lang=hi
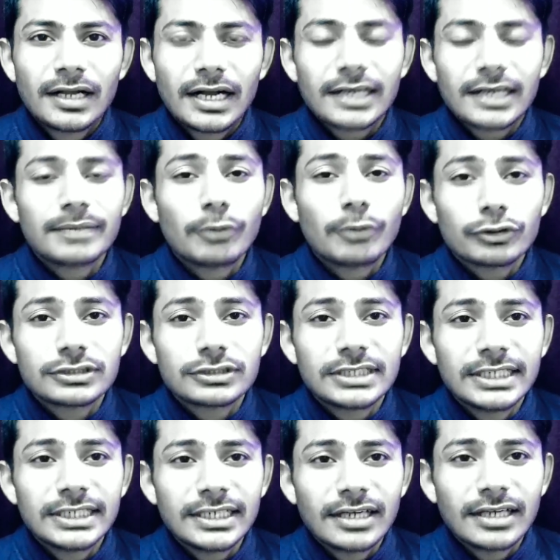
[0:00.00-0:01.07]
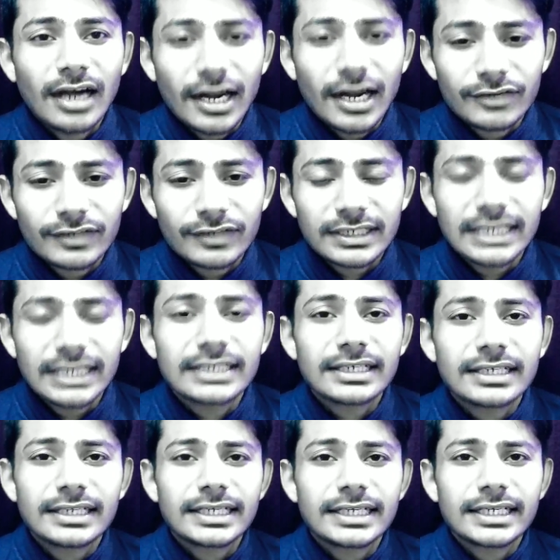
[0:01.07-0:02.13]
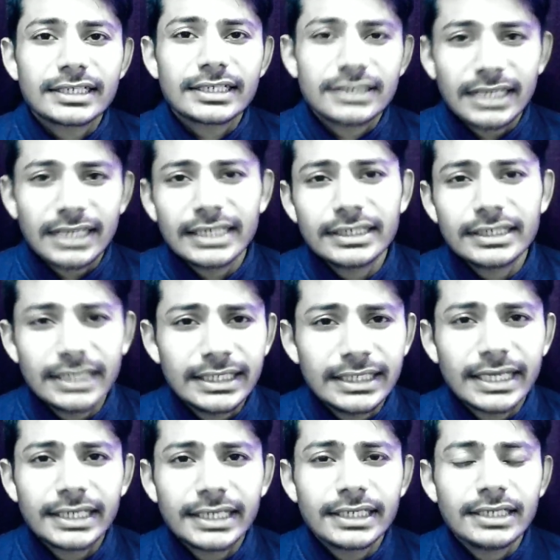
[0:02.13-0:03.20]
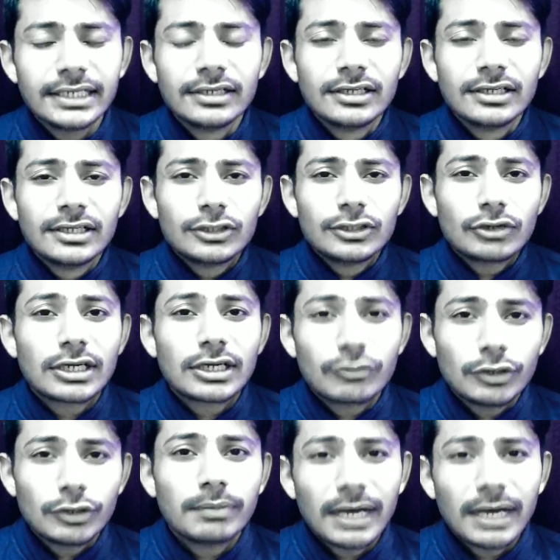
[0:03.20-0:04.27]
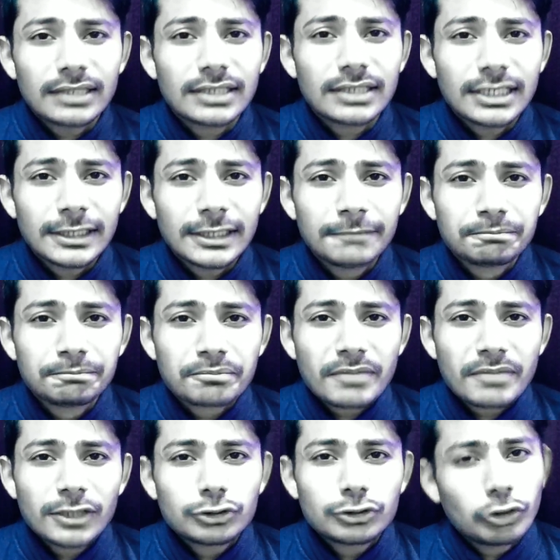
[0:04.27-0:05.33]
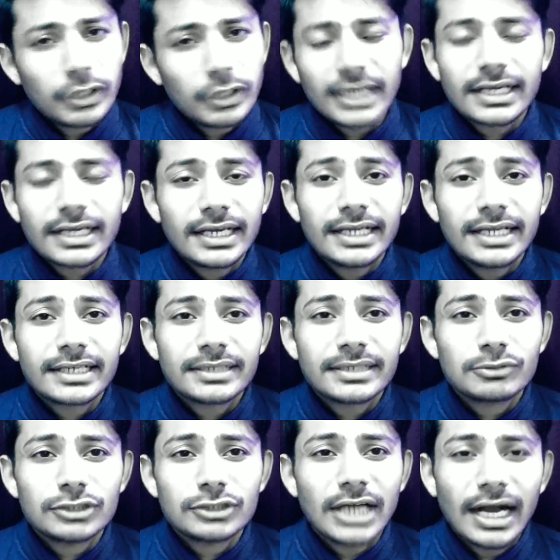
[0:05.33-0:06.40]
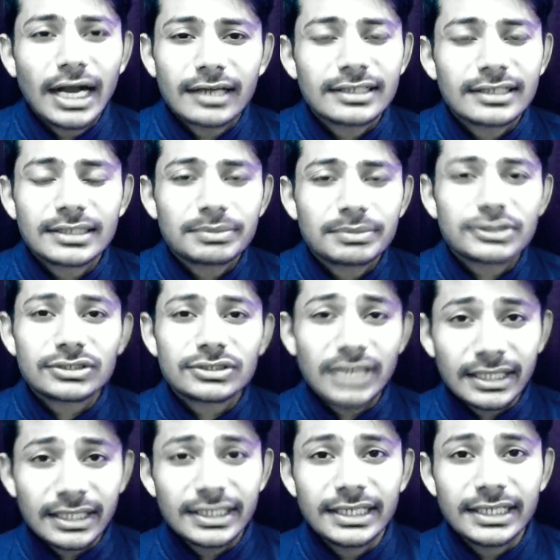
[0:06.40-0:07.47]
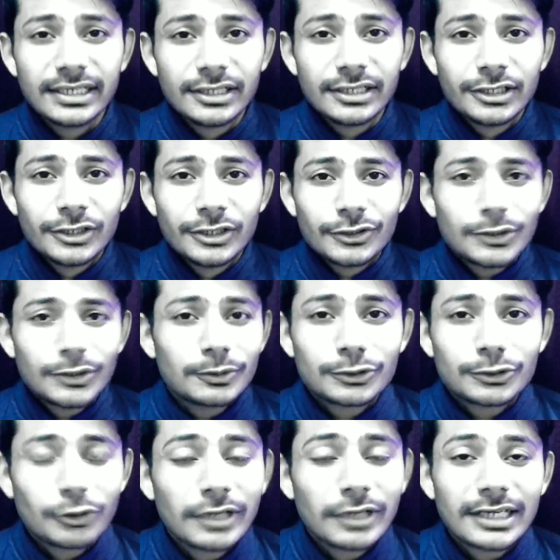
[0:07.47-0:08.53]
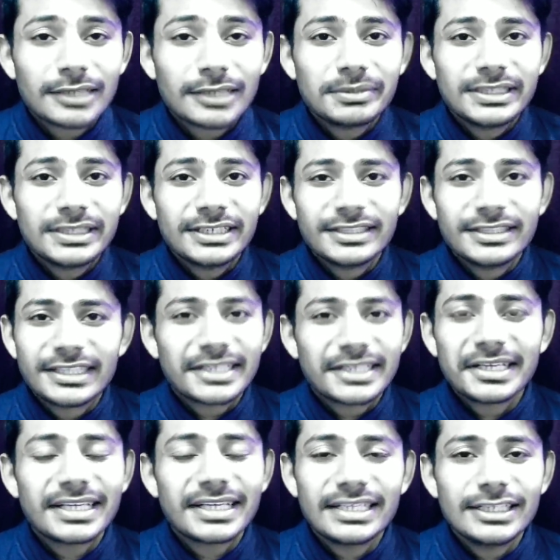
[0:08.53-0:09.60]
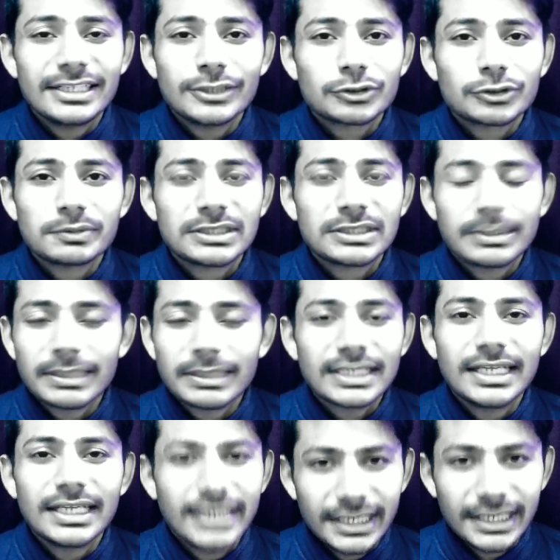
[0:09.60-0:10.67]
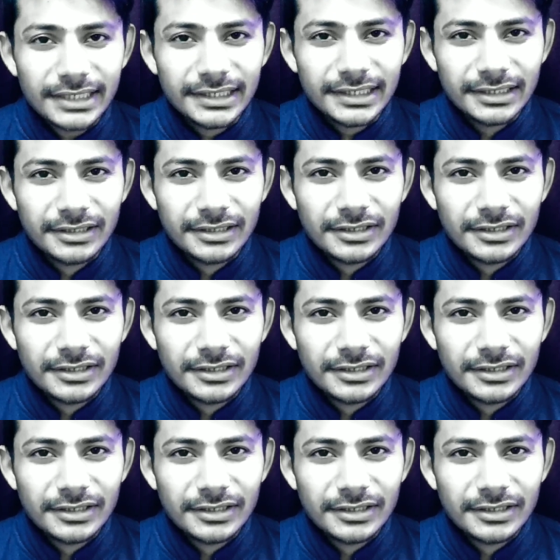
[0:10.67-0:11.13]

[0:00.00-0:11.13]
अगर बहुत सी हार्डवर्क नहीं करेंगे कठिनाइयां नहीं आएंगी तो अगर वही बात अगर सोना कहे कि मुझे आग की तपिश ना दे तो वो सोना कभी निखरेगा नहीं उसमें चमक नहीं आएगी